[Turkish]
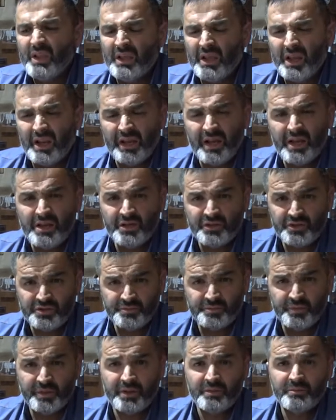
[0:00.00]
Gereken
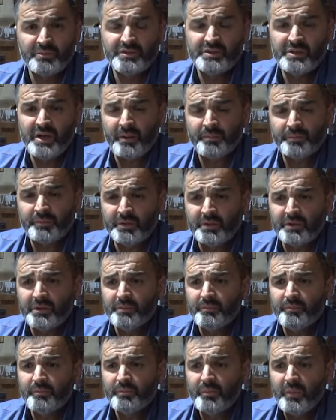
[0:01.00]
yazışmalarımızı yaptık.
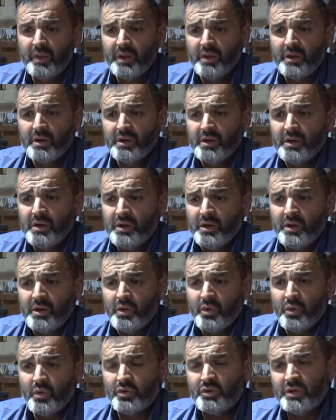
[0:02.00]

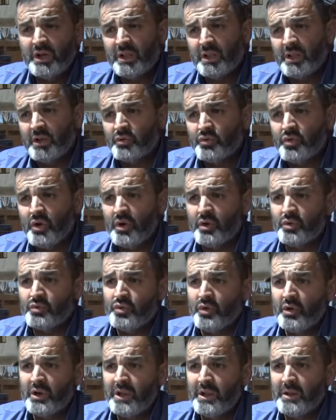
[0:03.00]
Özetle şöyle
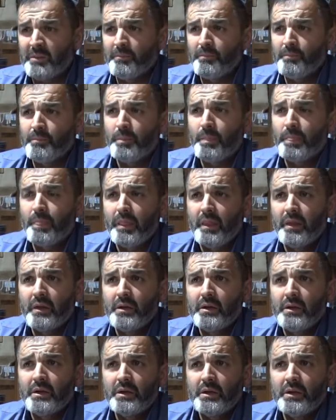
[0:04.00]
söyleyeyim.
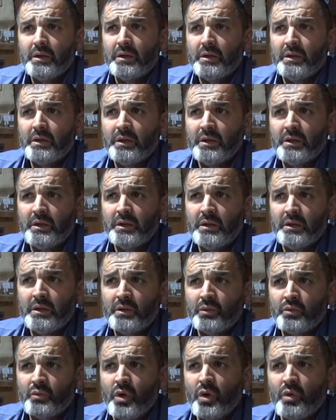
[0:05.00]
E,
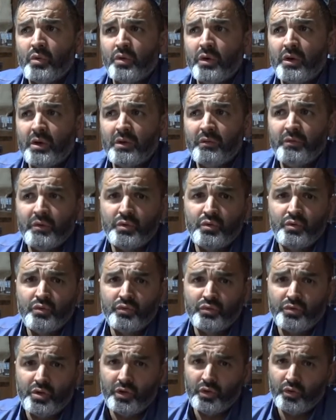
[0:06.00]
köy konağı ve
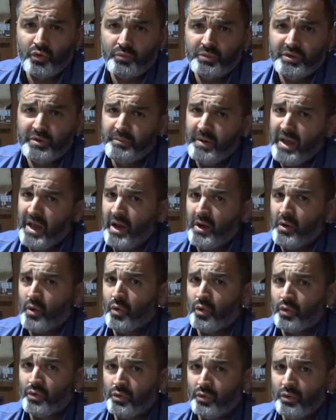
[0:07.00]
düğün salonu bizi beya
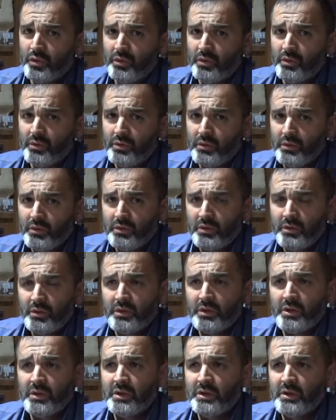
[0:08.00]
yordu.
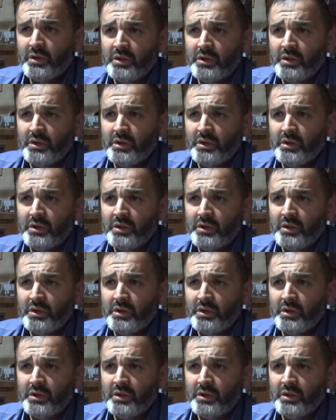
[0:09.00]
E,